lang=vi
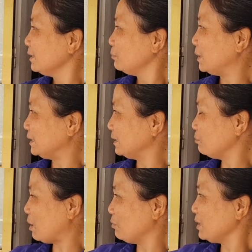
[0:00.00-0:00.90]
và những
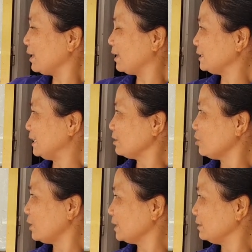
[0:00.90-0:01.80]
cái móng kia là nó xé
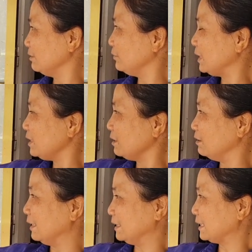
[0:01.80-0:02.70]
to rồi những vết nứt ở
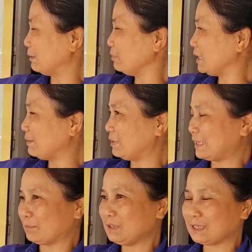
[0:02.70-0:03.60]
cửa nhà tắm cái gầm nhà
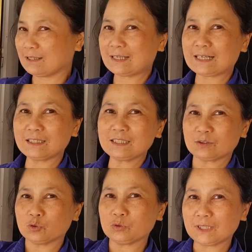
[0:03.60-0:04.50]
tắm bây giờ nó đang lứt
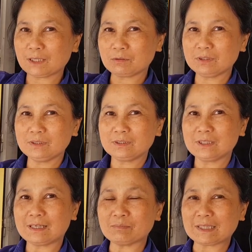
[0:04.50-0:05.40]
sụm theo cái
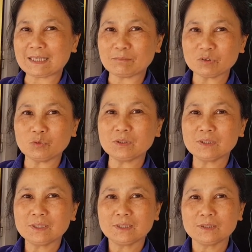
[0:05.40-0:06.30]
cái gầm nhà tắm xuống
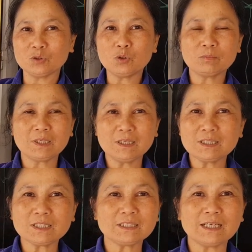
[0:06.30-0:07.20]
từ hôm mình lứt
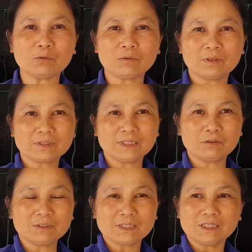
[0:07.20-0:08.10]
rất nhiều
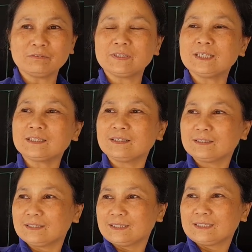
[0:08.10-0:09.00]
nhiều rất nhiều vết nứt
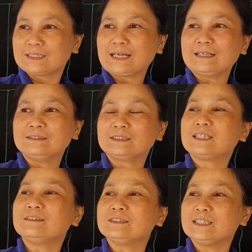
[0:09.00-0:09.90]
cả ở
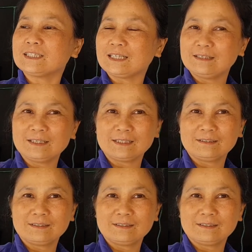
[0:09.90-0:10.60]
sân ở trước này nữa này